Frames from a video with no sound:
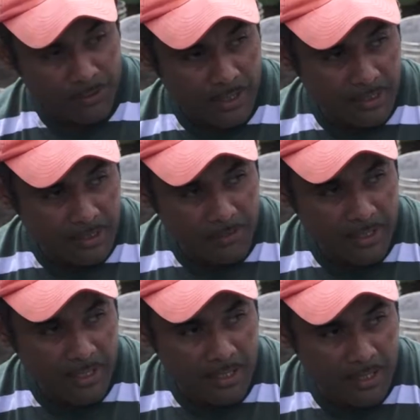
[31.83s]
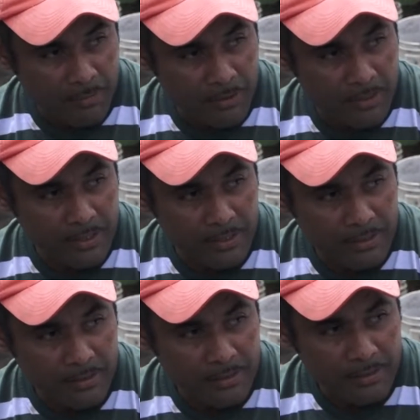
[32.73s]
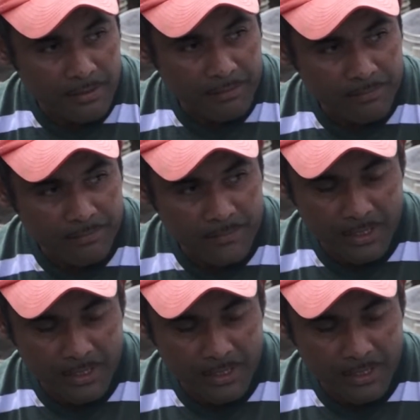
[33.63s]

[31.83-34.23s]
todas descuadradas las bóvedas. Y